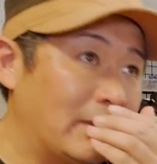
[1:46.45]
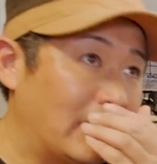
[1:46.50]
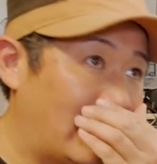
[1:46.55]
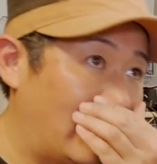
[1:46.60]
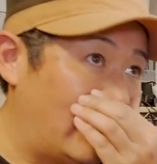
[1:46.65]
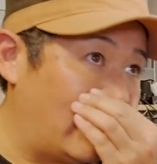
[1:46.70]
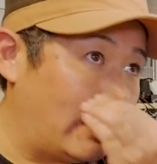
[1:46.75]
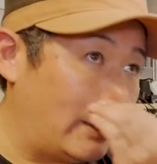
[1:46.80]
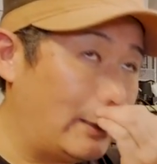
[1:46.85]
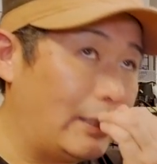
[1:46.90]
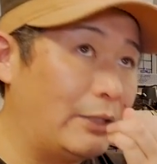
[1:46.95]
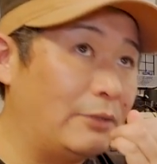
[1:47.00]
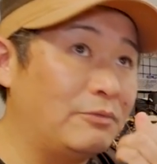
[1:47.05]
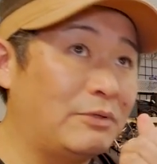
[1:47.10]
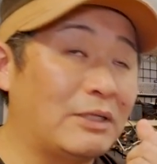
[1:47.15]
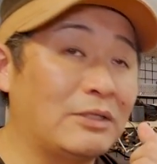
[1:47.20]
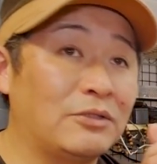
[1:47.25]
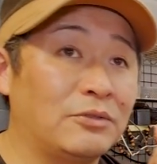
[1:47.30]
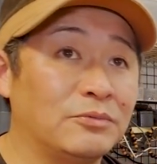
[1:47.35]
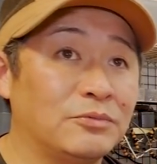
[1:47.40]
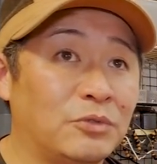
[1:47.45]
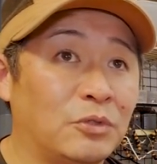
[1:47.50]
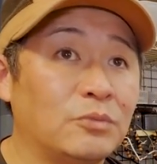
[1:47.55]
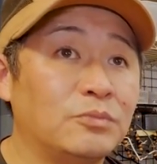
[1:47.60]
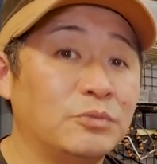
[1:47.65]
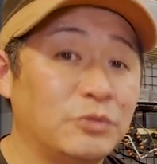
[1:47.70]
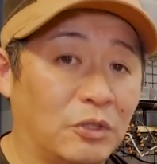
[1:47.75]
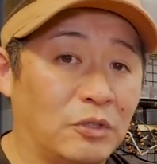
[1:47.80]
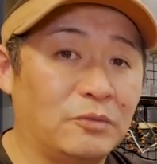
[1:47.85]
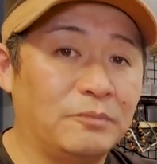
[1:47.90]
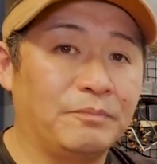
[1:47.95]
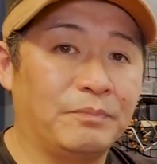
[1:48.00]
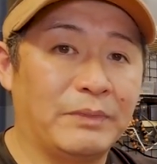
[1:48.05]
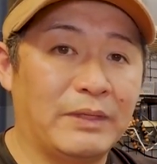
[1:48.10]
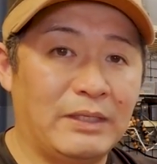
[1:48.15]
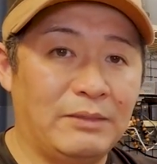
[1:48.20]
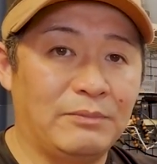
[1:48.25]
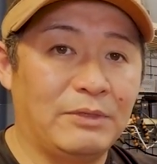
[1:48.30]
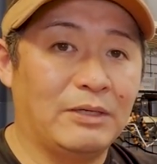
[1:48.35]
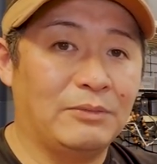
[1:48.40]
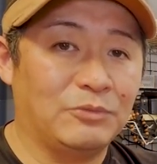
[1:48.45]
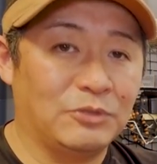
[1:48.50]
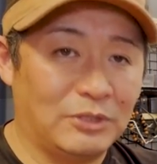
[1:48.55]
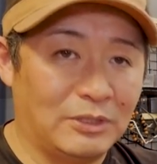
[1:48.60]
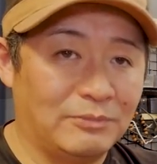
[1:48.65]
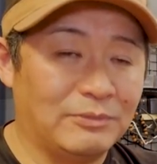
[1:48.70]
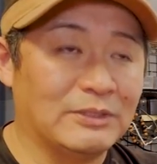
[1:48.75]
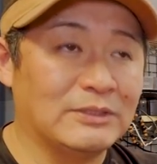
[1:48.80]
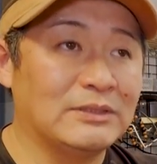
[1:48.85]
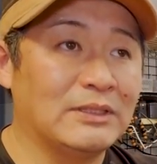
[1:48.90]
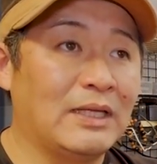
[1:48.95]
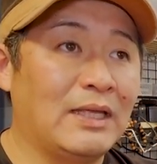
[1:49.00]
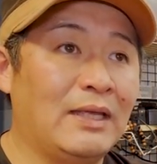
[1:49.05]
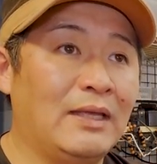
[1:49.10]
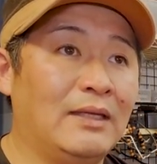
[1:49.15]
えファントム4プロ今は持ってます。